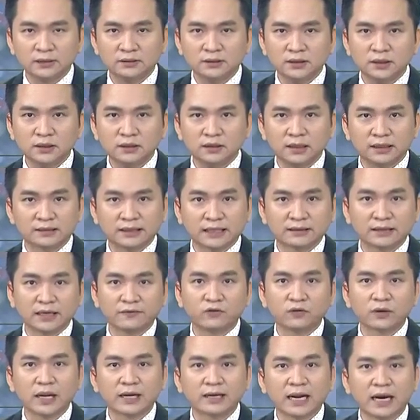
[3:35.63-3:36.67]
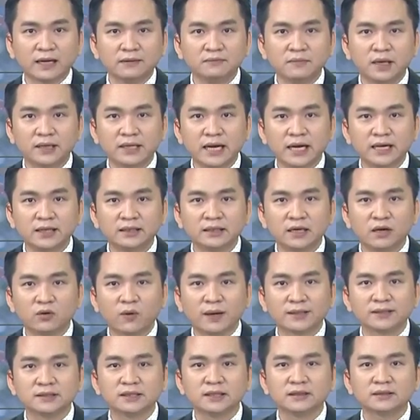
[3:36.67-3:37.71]
Như là tại thành phố Đà Nẵng mới đây, cơ
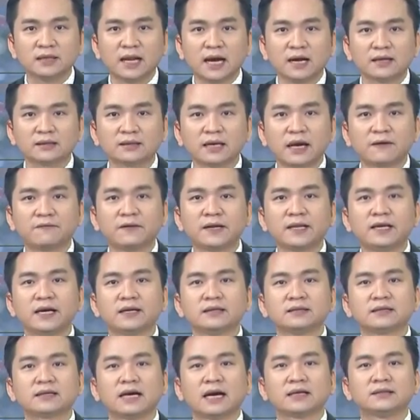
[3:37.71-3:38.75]
quan chức năng đã phát hiện